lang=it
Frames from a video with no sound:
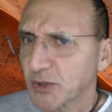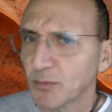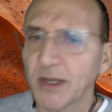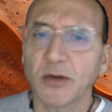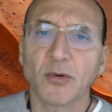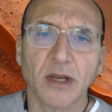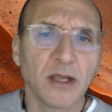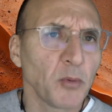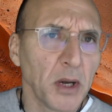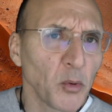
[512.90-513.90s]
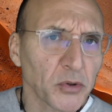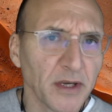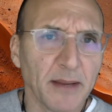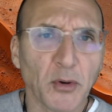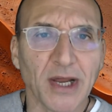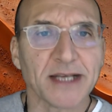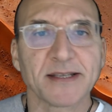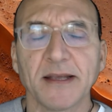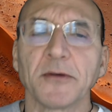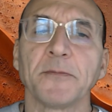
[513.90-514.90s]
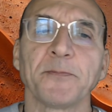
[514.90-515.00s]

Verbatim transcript: superiore di quell'ordine monastico.